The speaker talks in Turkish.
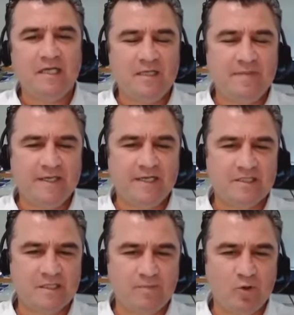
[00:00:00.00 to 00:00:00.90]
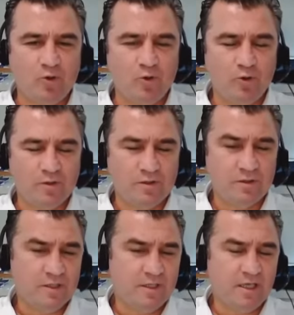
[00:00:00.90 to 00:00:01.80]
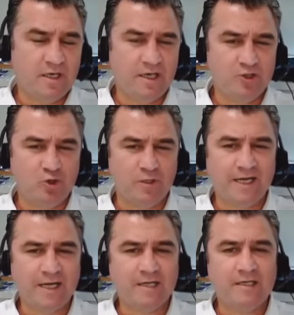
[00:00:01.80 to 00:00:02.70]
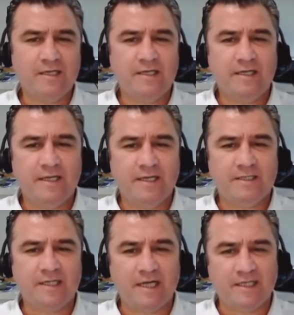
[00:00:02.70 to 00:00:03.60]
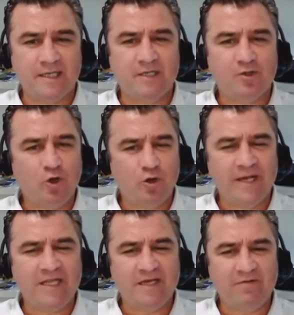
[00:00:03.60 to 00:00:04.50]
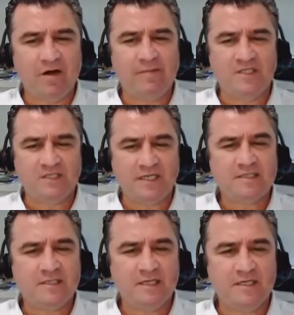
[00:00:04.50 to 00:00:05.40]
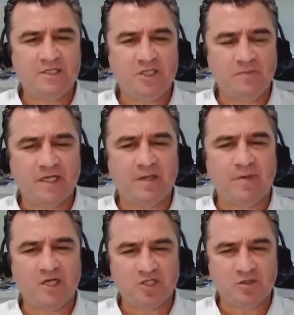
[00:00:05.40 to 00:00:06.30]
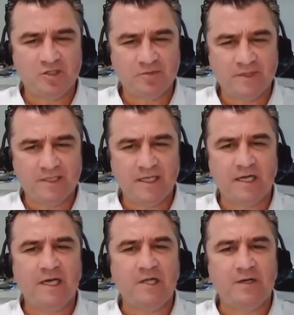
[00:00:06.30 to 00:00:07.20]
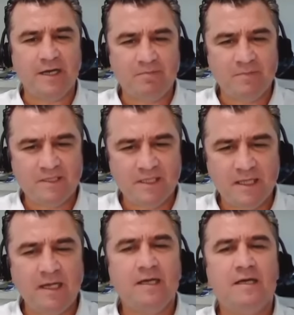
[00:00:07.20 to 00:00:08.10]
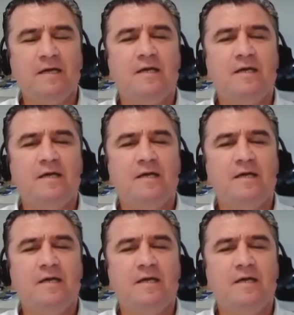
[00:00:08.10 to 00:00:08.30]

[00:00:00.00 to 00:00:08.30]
iyi bir yatırım o, o, aracı olarak e, sanki görmeye devam edeceğiz e, şimdiki bakış açımızda. En önemlisi de